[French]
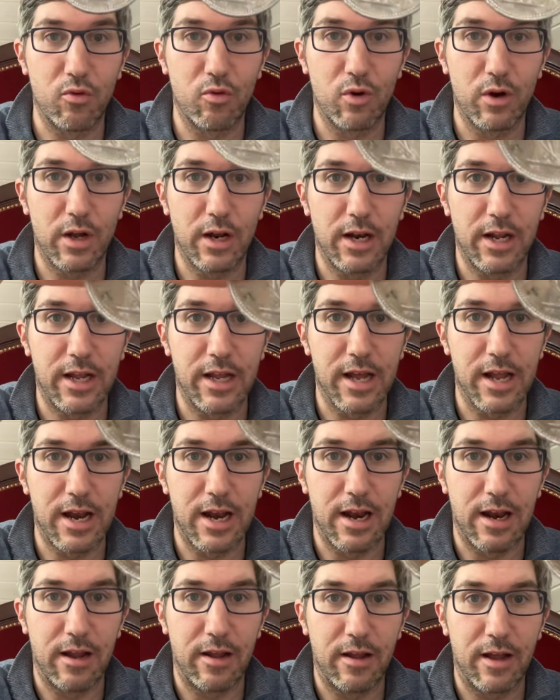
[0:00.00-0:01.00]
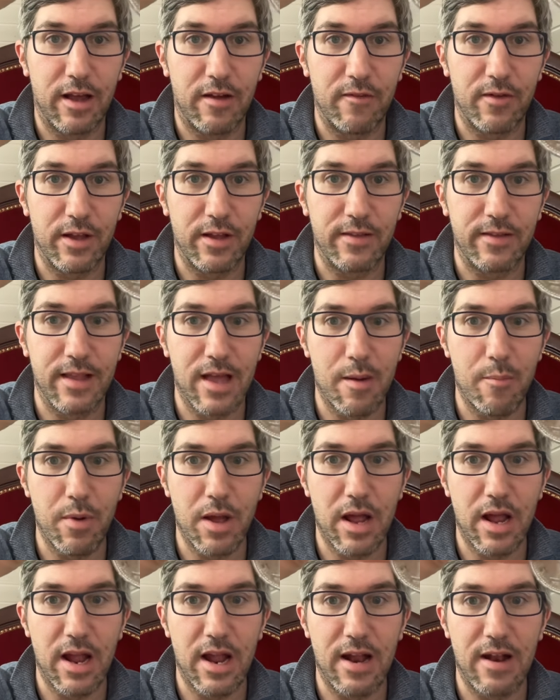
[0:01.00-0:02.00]
cours légal, avec
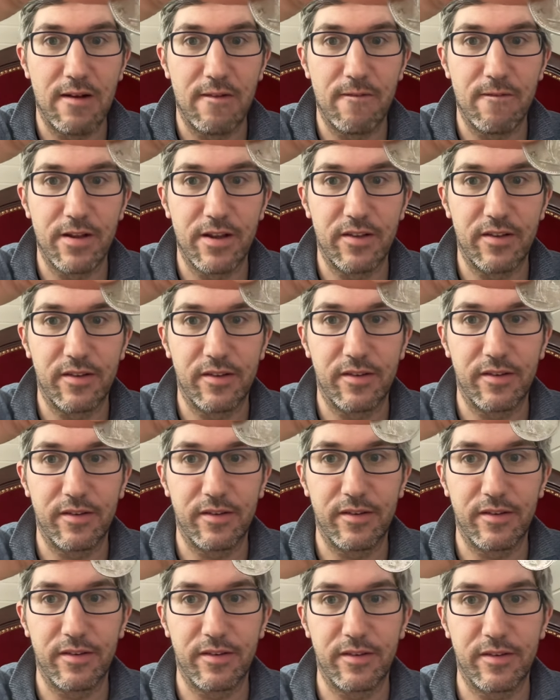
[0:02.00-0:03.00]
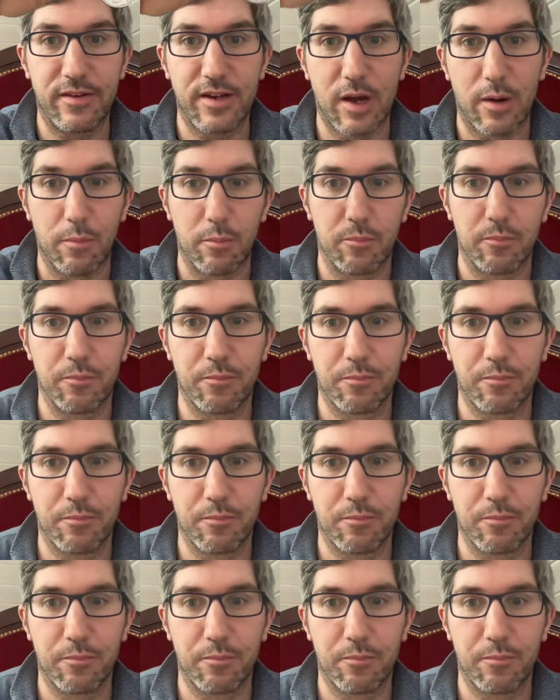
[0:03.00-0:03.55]
Dame Helvetia.